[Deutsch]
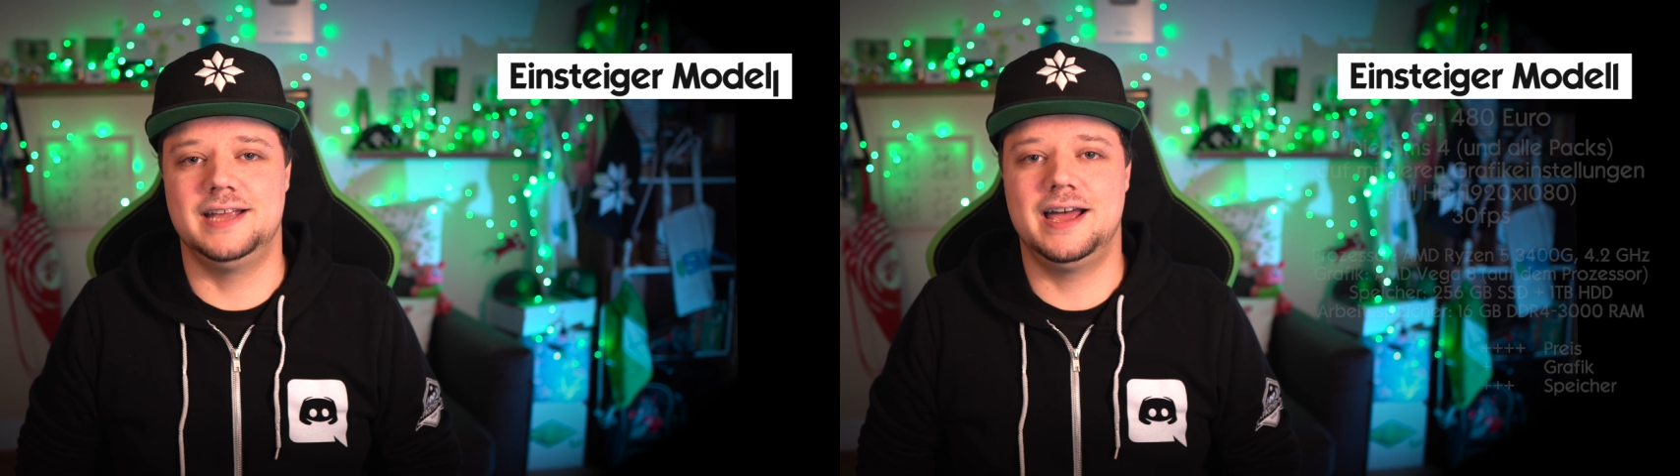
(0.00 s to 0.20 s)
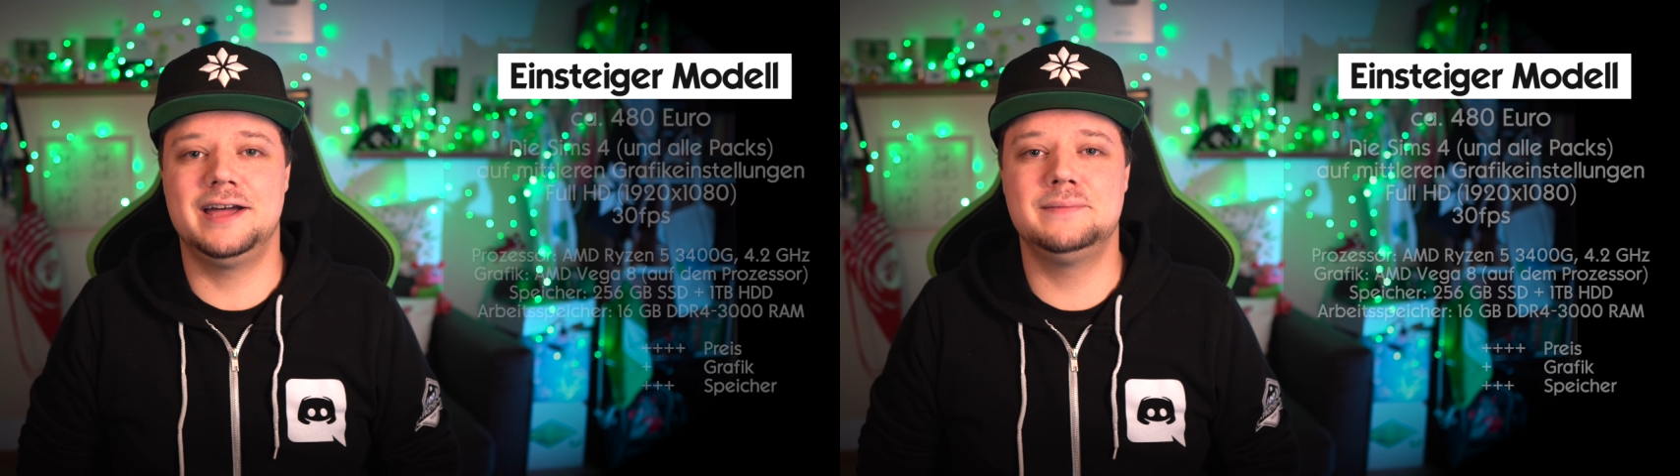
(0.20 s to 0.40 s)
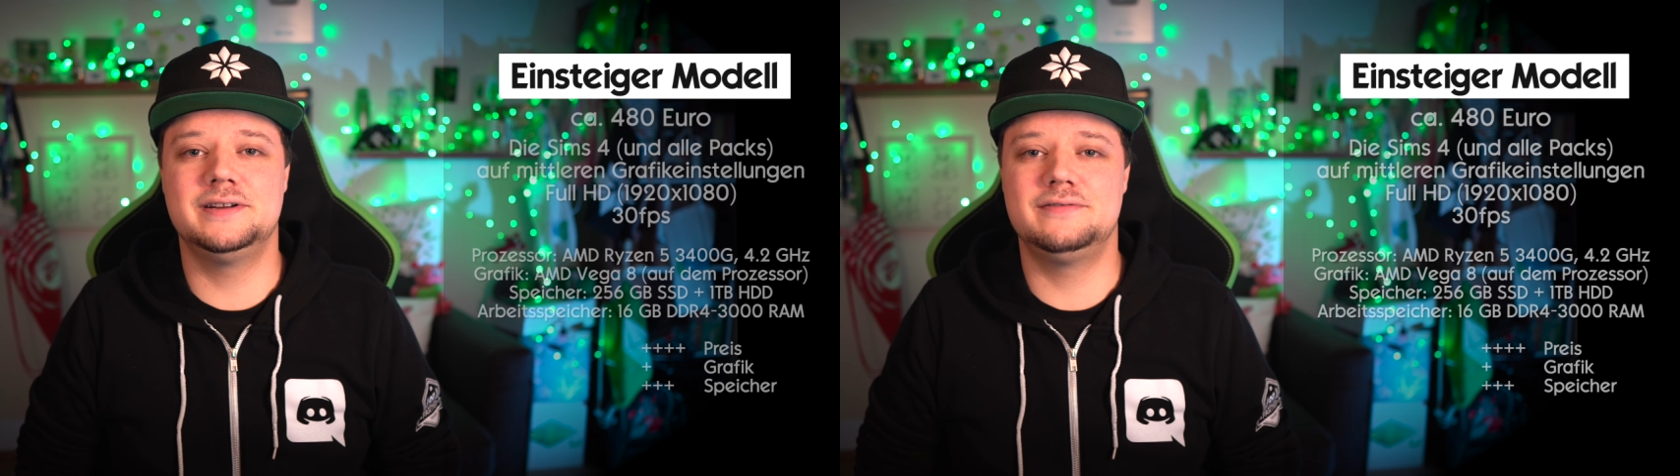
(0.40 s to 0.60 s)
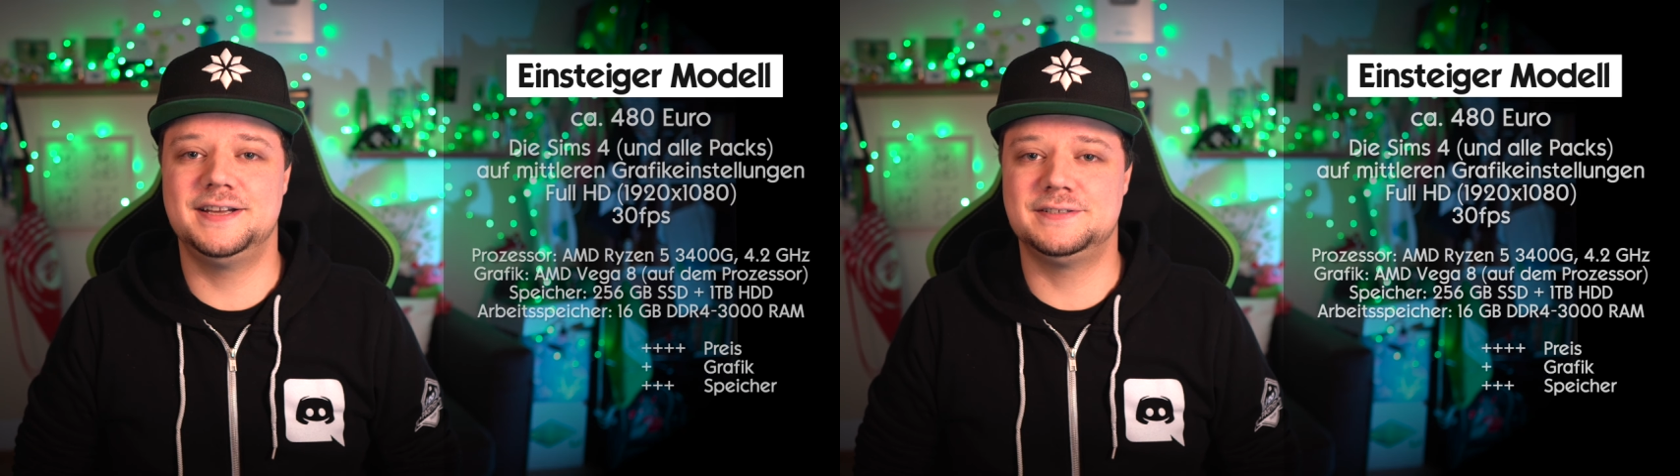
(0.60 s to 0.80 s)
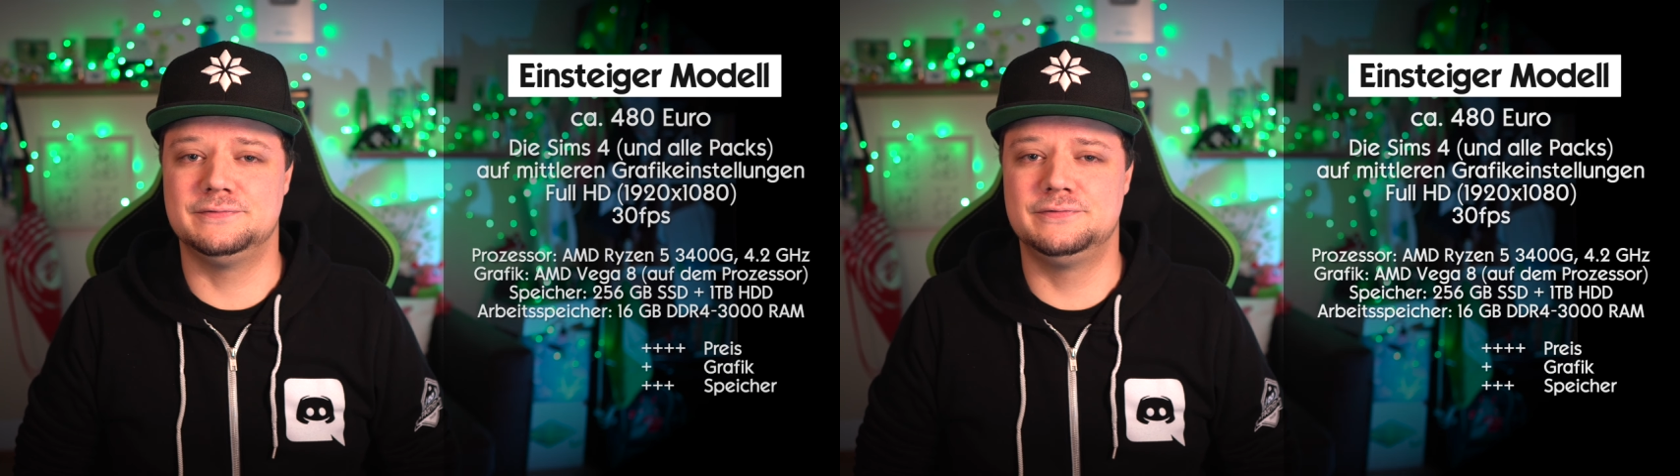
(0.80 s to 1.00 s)
der AMD
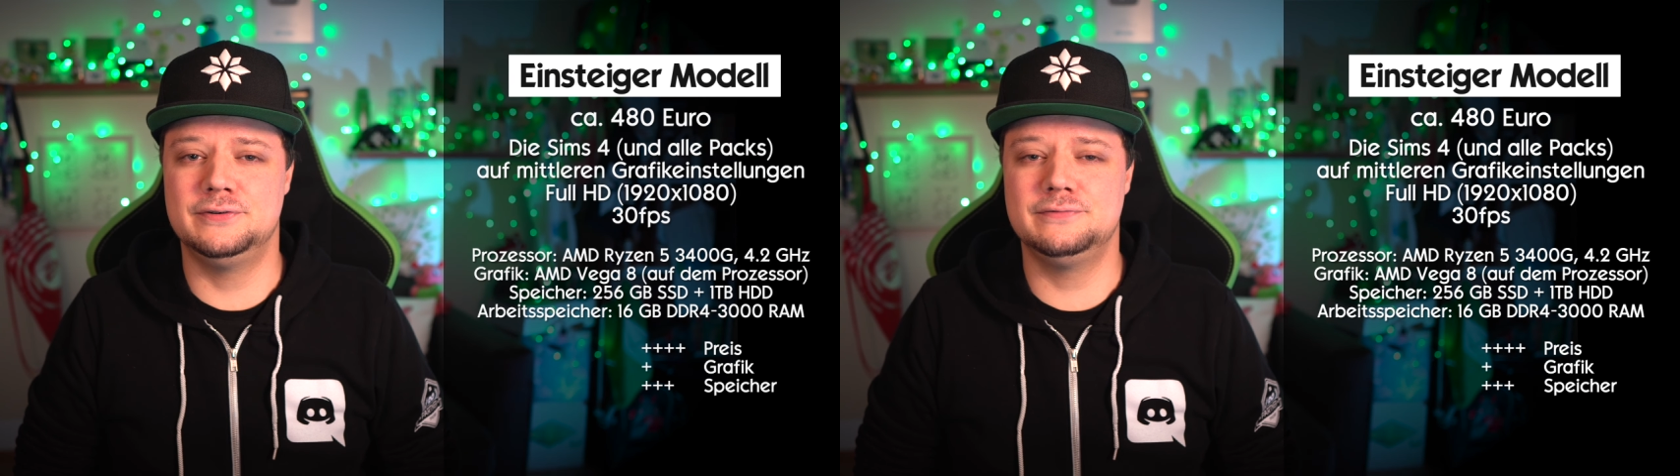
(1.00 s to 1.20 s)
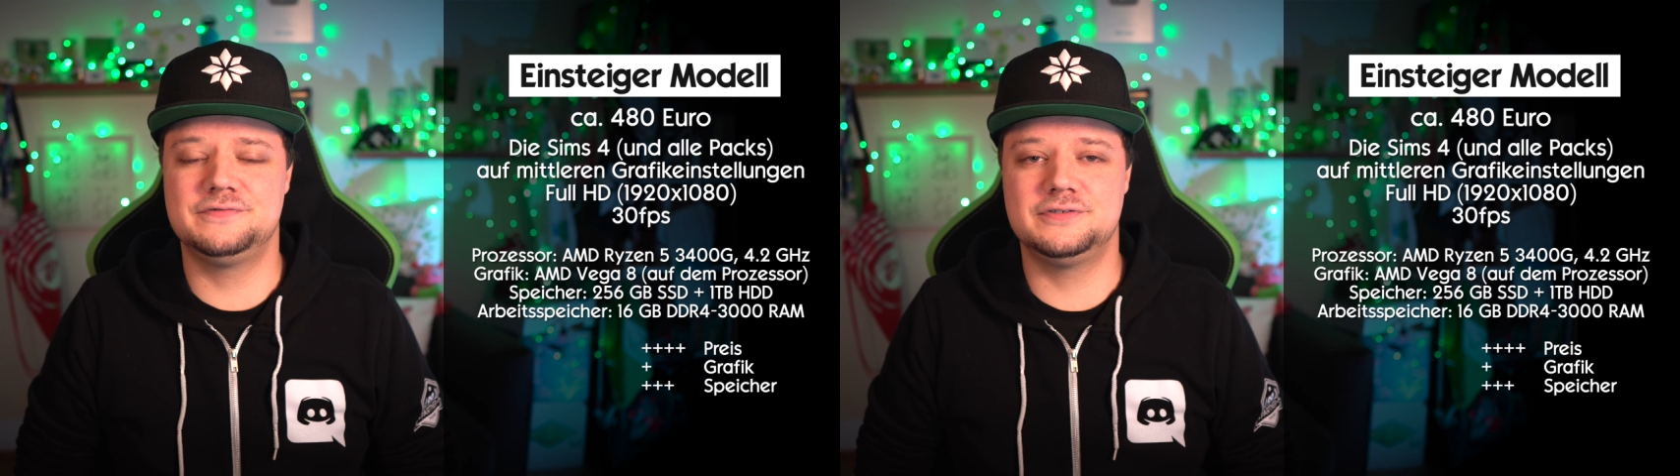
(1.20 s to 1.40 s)
Ryzen 5